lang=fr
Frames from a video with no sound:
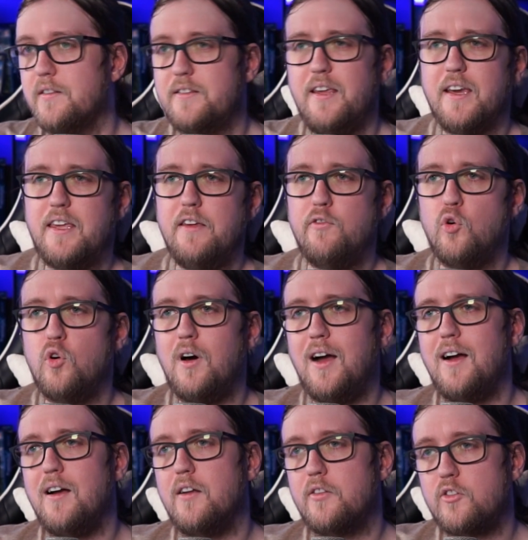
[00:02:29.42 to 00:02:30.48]
qui équivaut
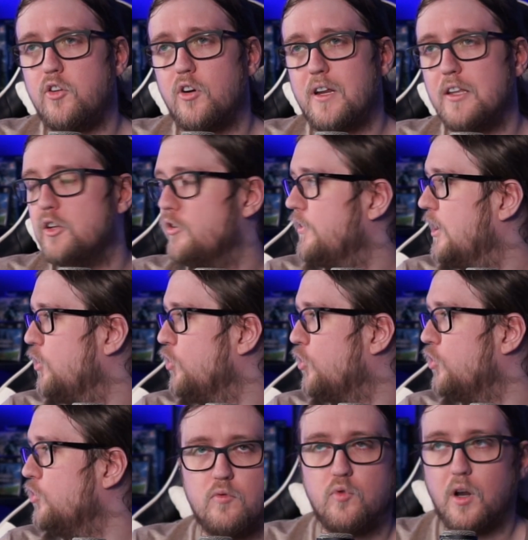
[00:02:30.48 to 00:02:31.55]
à 180
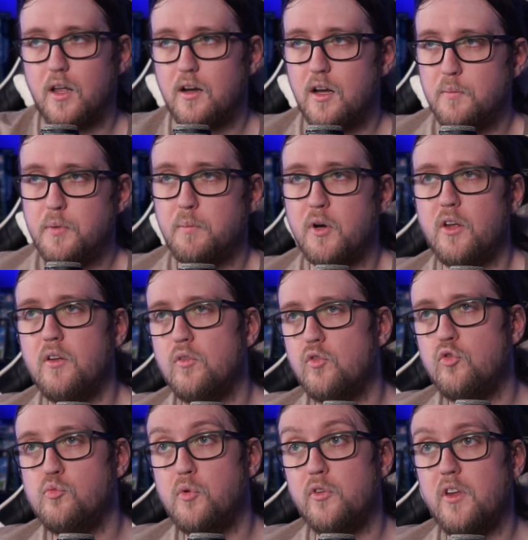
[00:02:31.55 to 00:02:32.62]
euros. Voilà, à peu près,
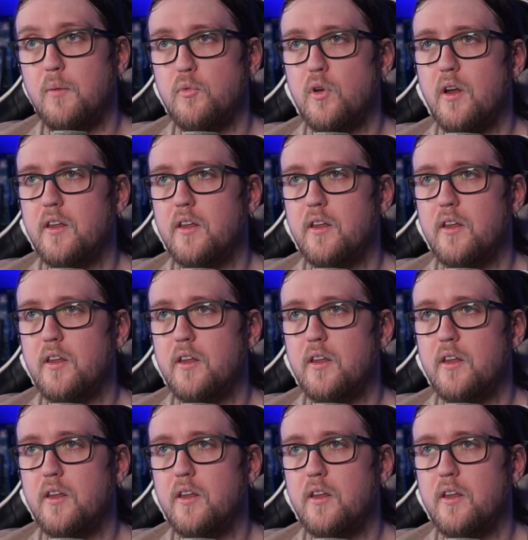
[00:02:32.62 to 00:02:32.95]
je vous posais un peu la